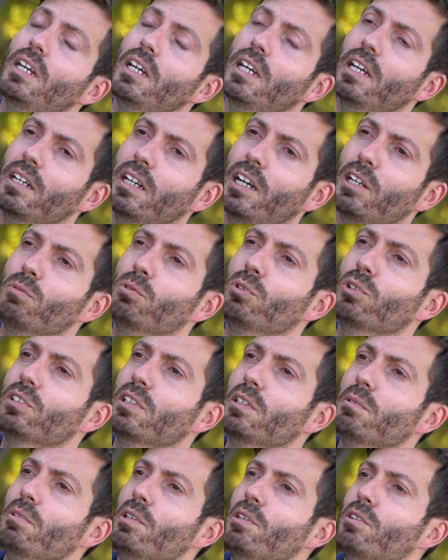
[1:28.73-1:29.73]
en, algunos
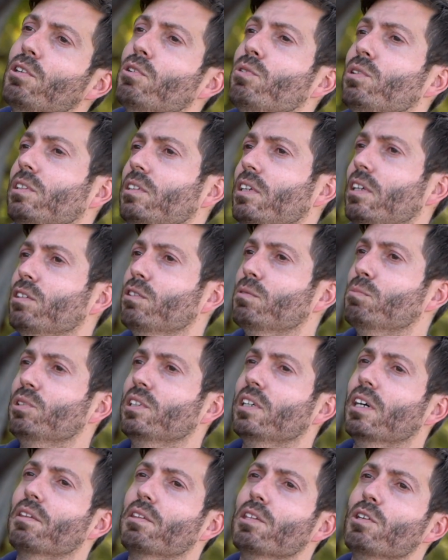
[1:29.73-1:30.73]
servicios o en
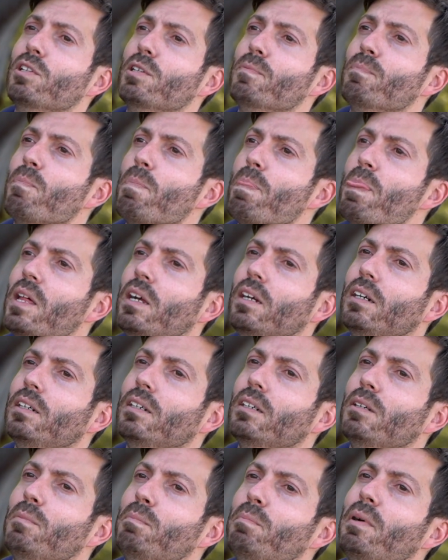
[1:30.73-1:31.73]
telecomunicaciones,
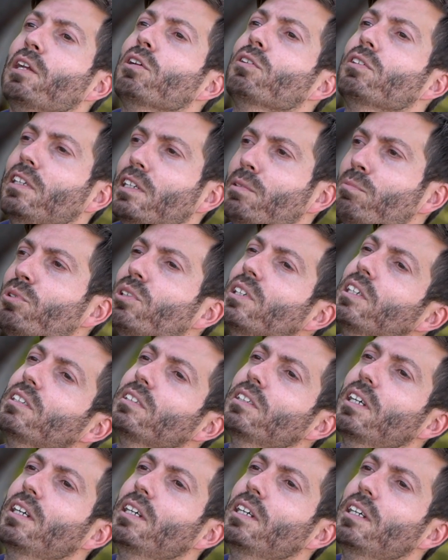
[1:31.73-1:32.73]
pero tenemos que
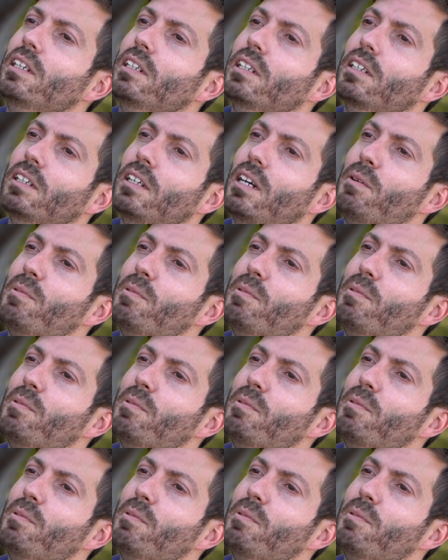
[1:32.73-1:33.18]
seguir eh,